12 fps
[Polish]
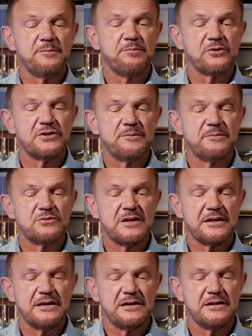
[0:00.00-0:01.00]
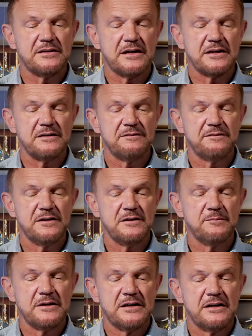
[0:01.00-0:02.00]
I potem był taki, taki
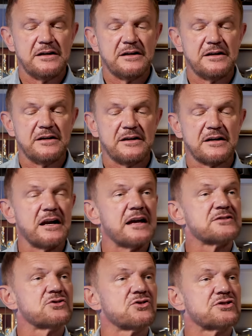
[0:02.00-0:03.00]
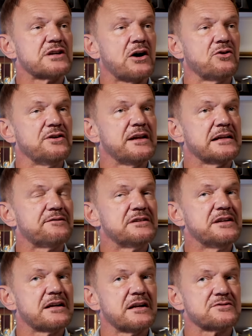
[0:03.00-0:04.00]
film e, Klasztor Shaolin, a
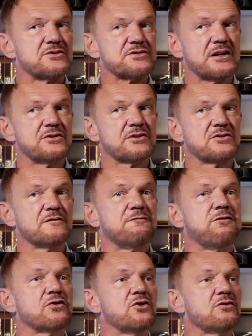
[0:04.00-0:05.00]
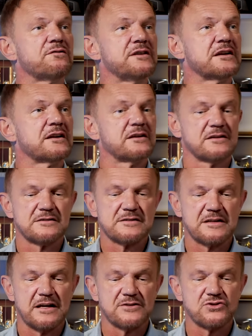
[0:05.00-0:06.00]
nawet nie Klasztor Shaolin, tylko wojownik
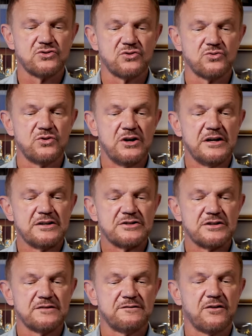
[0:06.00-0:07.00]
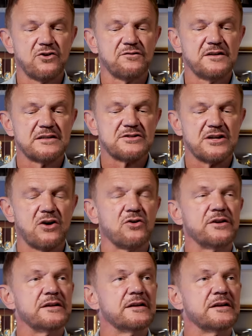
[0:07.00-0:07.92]
z klasztoru, wojownik z Shaolin.